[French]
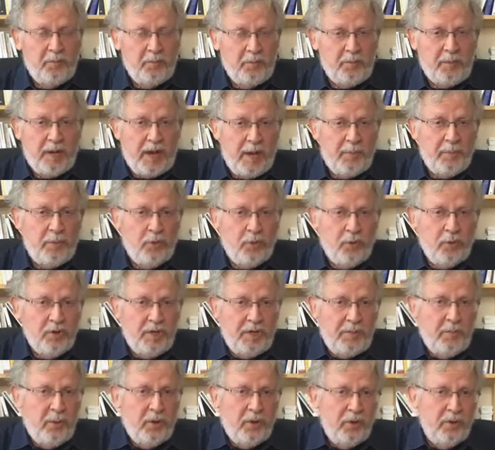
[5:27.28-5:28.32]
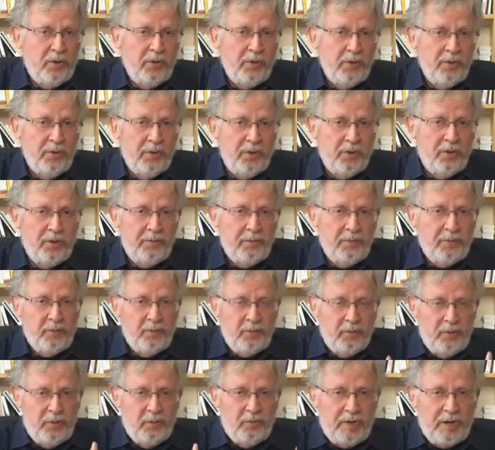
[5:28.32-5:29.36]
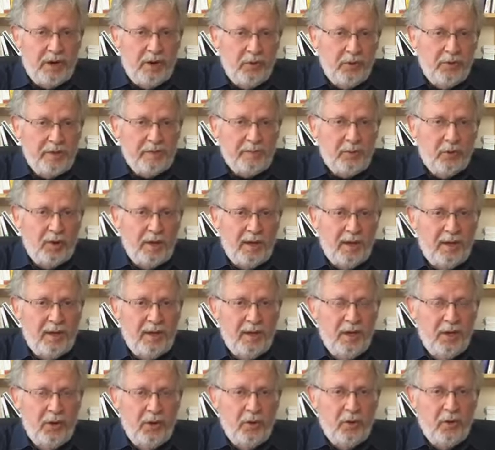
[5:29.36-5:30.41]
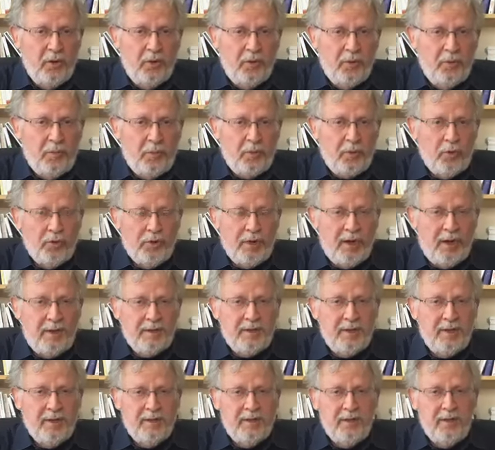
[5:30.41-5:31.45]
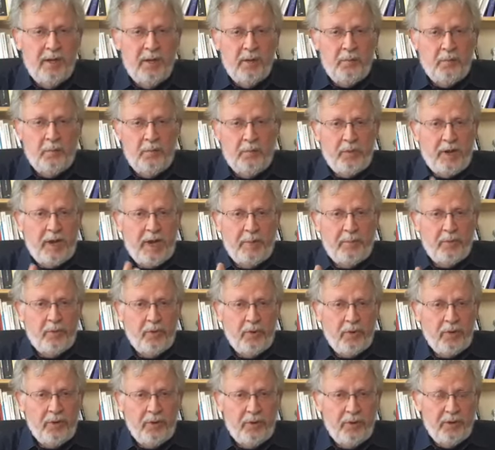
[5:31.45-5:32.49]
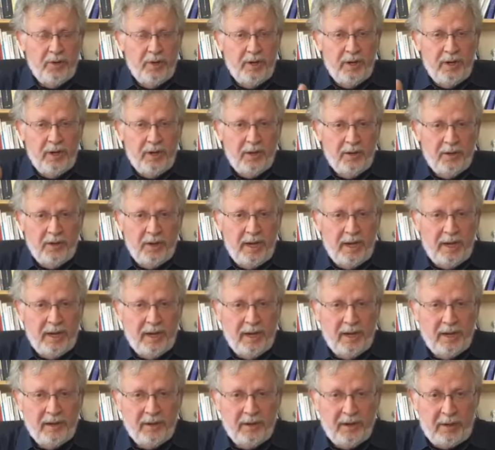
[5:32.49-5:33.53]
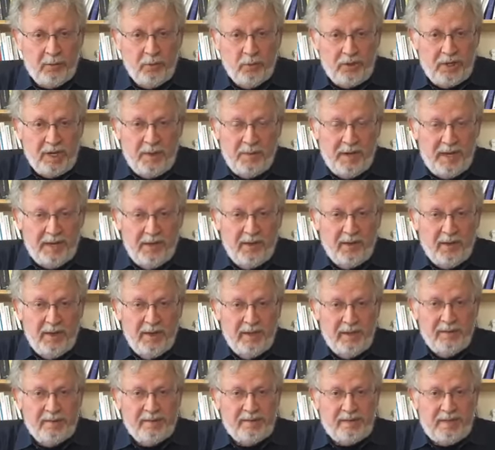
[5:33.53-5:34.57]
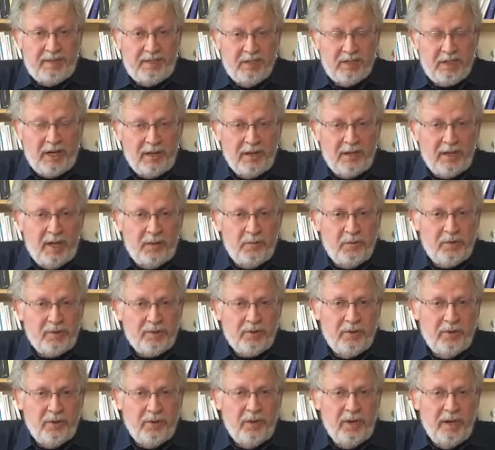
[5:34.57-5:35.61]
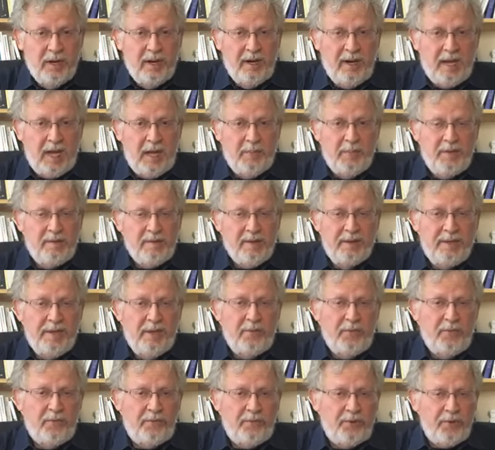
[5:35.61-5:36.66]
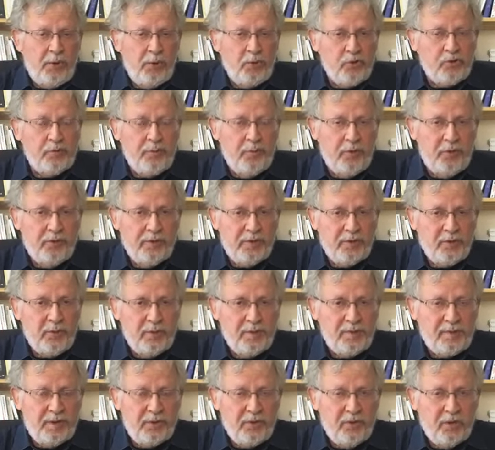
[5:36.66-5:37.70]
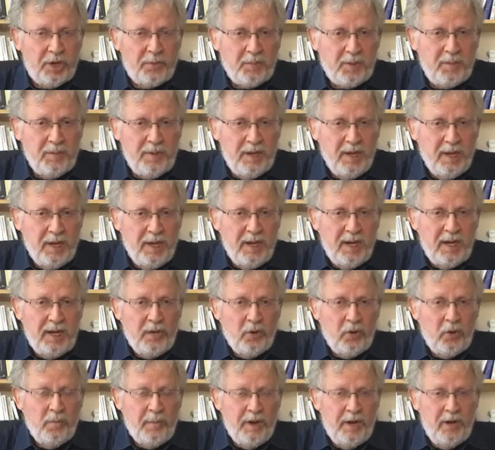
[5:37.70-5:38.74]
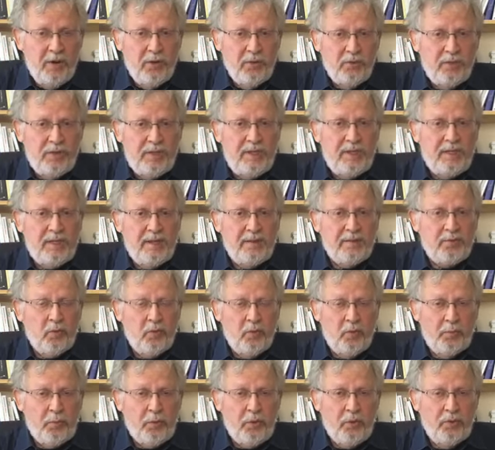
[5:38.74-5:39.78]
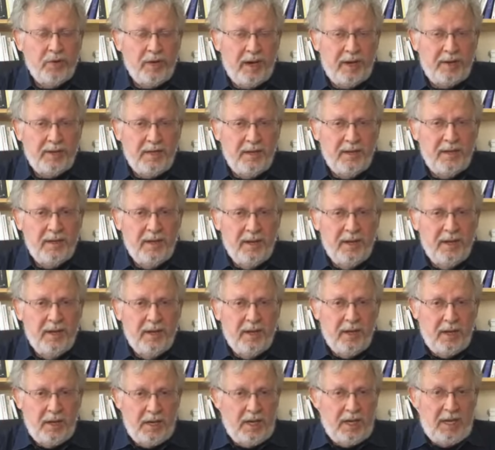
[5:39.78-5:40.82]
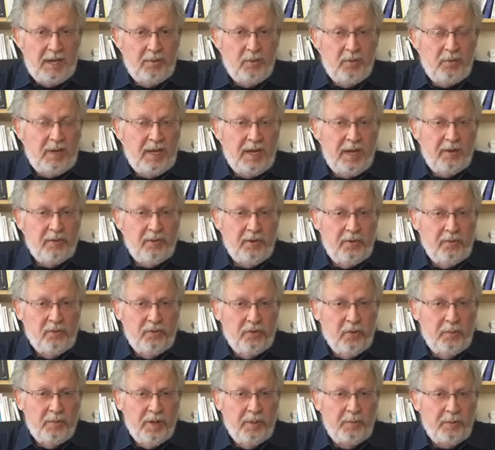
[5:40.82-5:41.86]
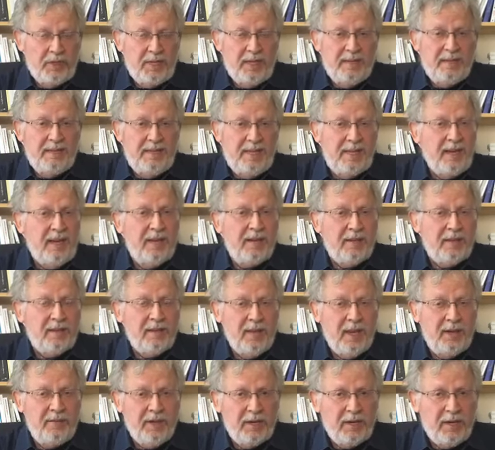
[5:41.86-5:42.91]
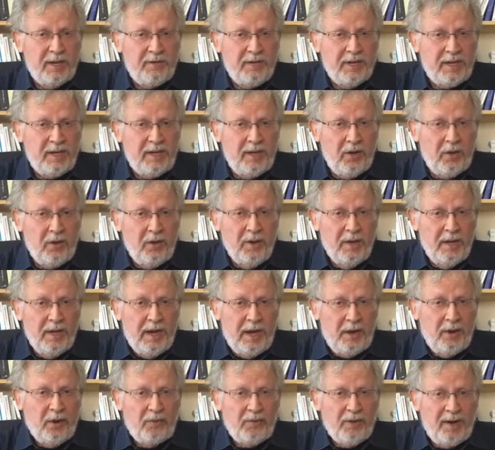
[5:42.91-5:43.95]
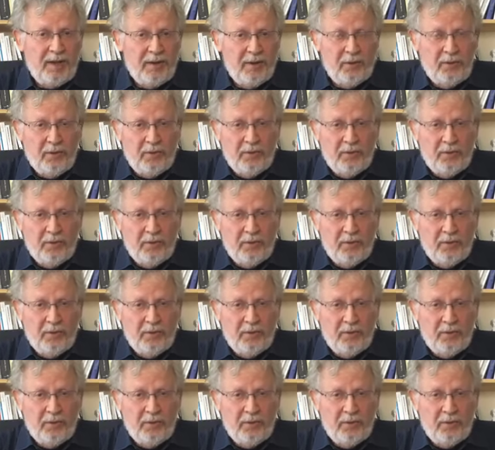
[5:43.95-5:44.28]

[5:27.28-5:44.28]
par rapport au Liban, où il y a le Hezbollah pro-iranien, par rapport euh, euh, au Yémen, c'est déjà le cas, puisque l'Arabie saoudite, férocement, disons, essaye de réprimer les rebelles houthis qui sont pro-iraniens, et, une guerre demain peut-être directe avec, l'Iran. Alors voilà,